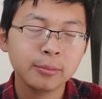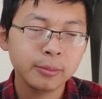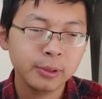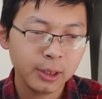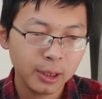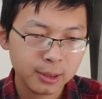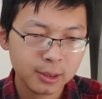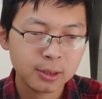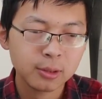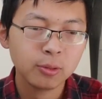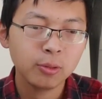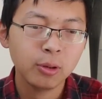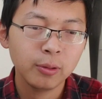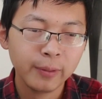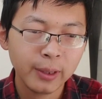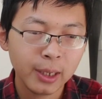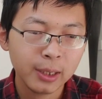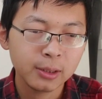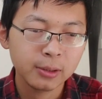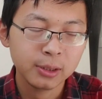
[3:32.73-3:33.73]
也吃过
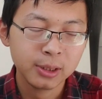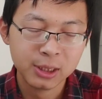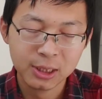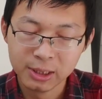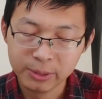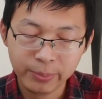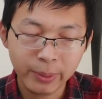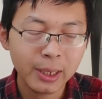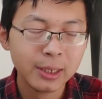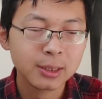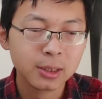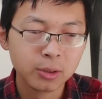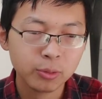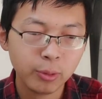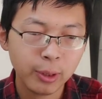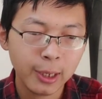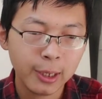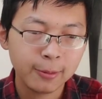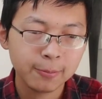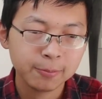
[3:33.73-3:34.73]
饭，几面之
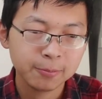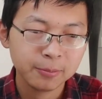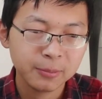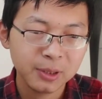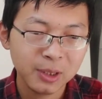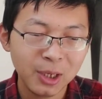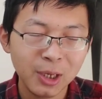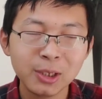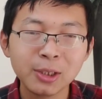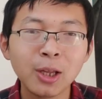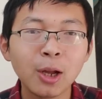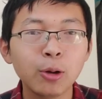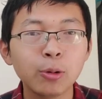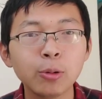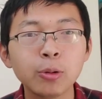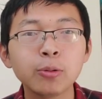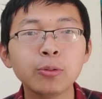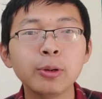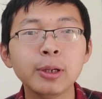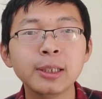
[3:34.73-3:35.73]
缘，也讨
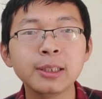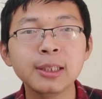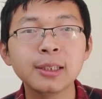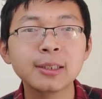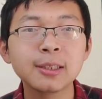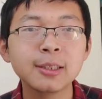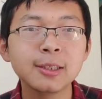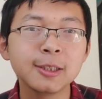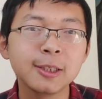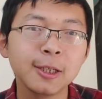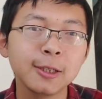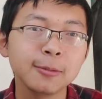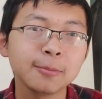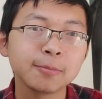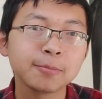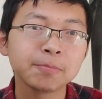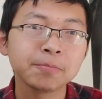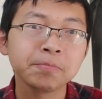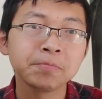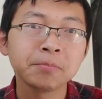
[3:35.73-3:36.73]
论过一些事情。
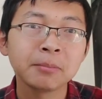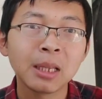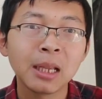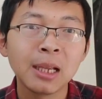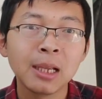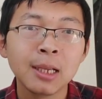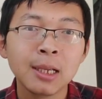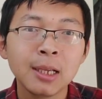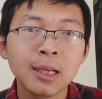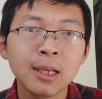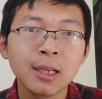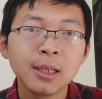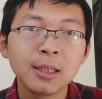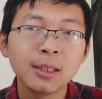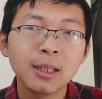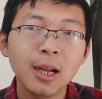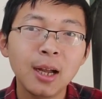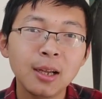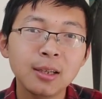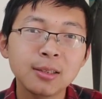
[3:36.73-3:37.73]

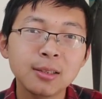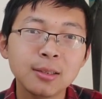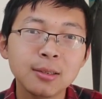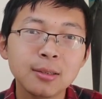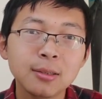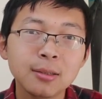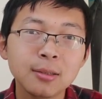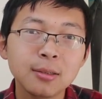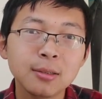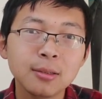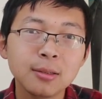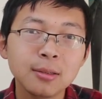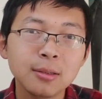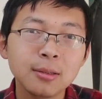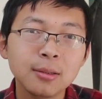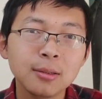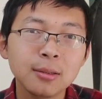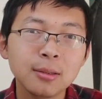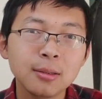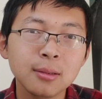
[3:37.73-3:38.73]
他
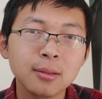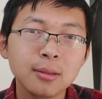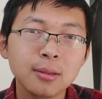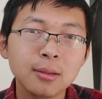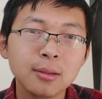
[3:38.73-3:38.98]
是，